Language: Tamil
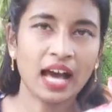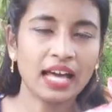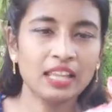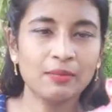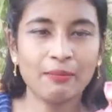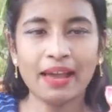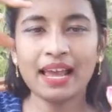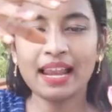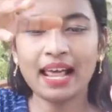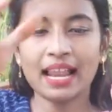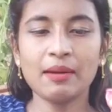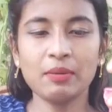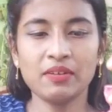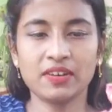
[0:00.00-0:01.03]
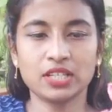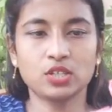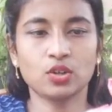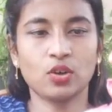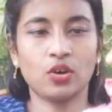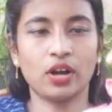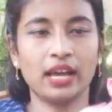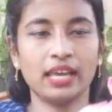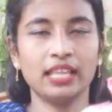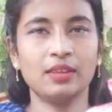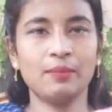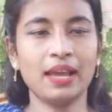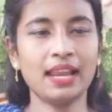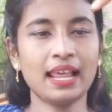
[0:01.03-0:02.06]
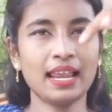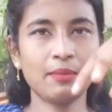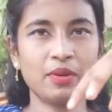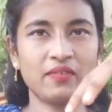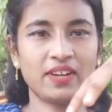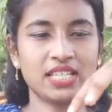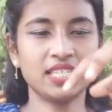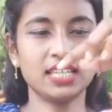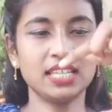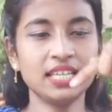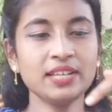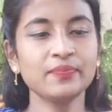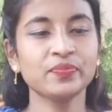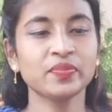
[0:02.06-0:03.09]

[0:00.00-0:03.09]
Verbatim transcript: அது மேலால் இப்படி வச்சுக்கோங்க இது மேலால் இப்படி வச்சுட்டு